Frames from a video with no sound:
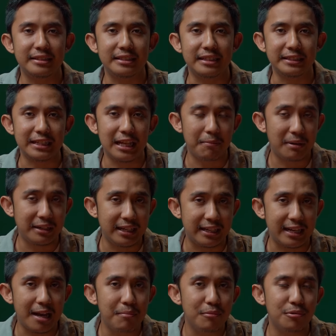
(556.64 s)
sinyal bagi
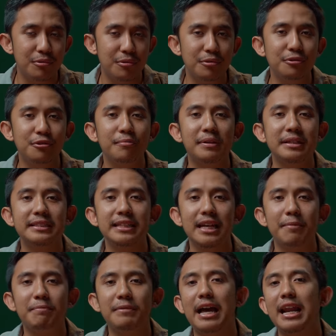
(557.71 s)
kamu untuk
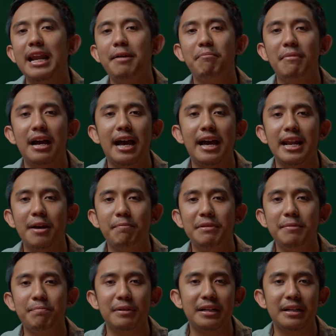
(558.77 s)
bersiap dalam menghadapi